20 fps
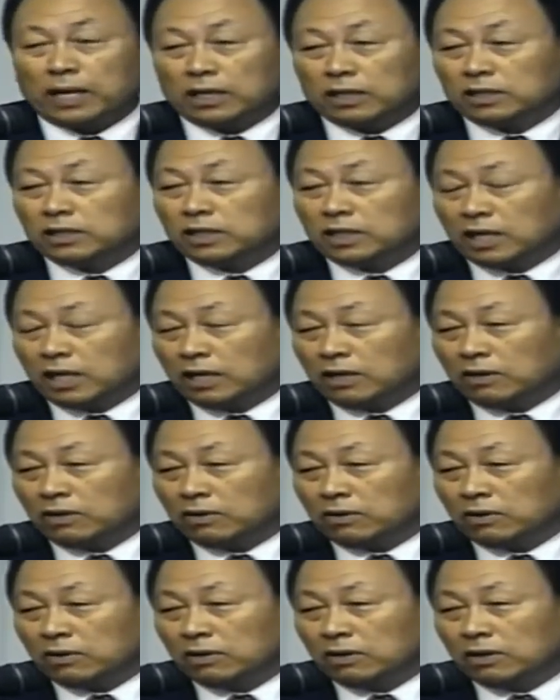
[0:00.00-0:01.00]
我身边
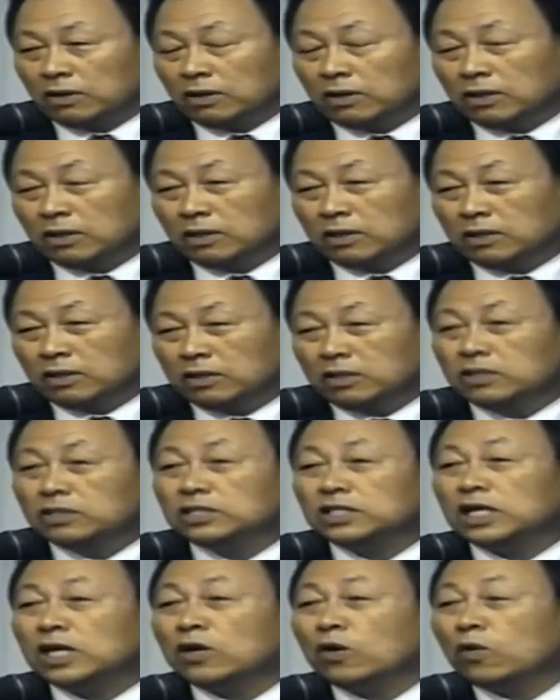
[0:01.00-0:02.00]
的人在
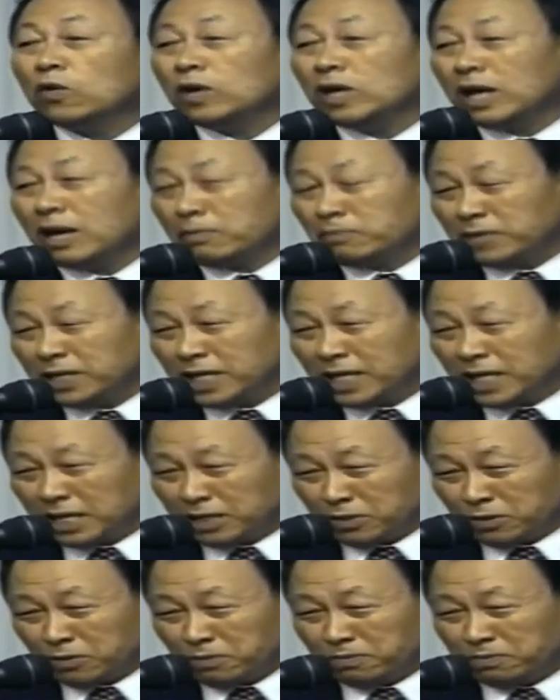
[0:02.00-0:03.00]
打瞌睡吗？
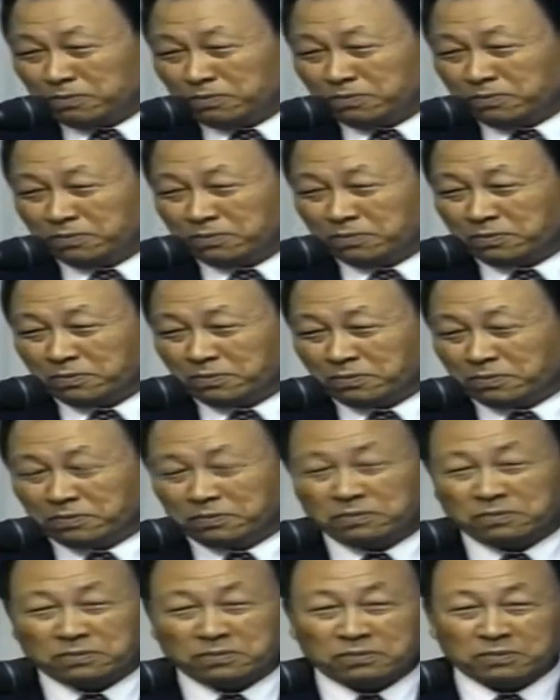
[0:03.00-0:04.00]
那么
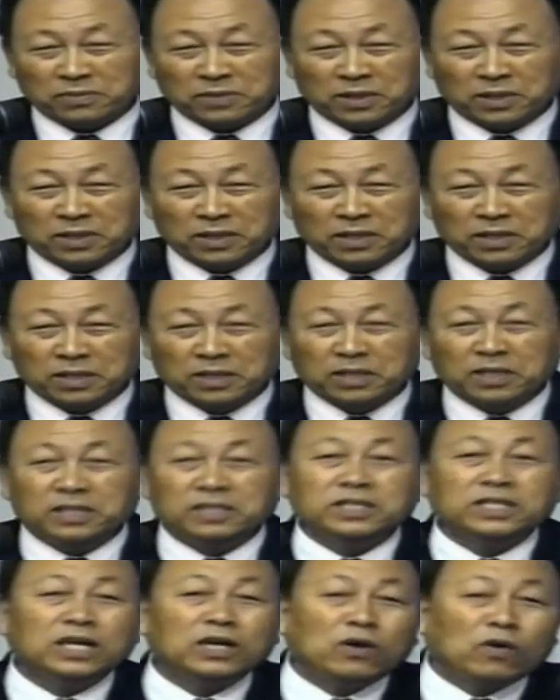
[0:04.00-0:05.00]
和身边的人相
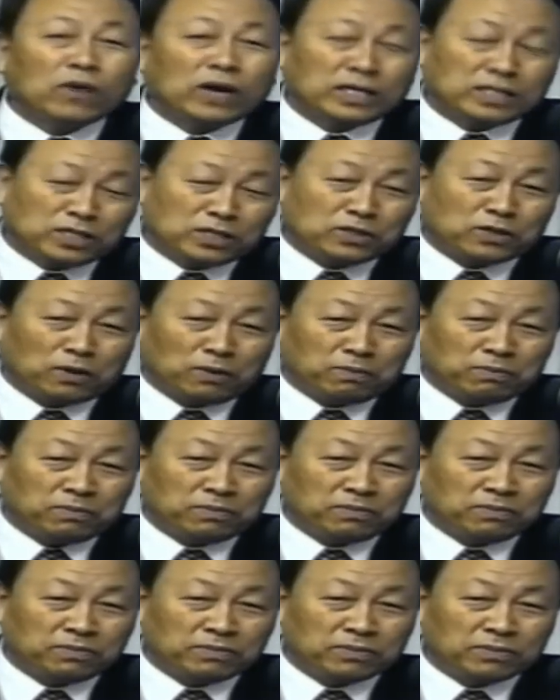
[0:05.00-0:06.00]
互问候一下
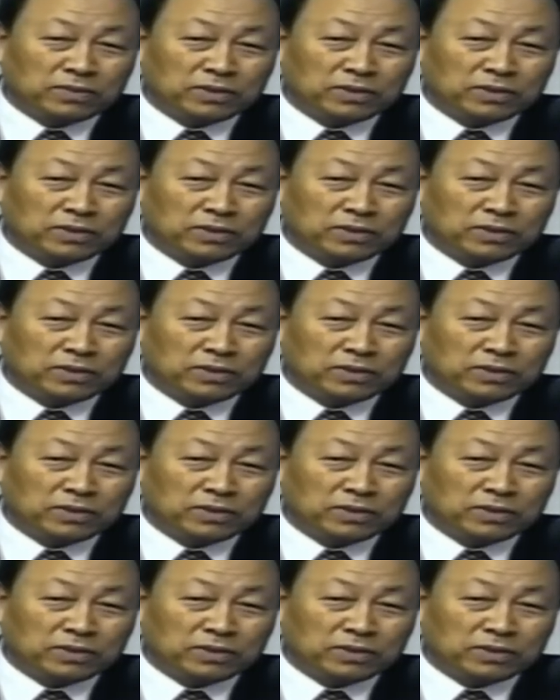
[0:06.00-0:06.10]
吧。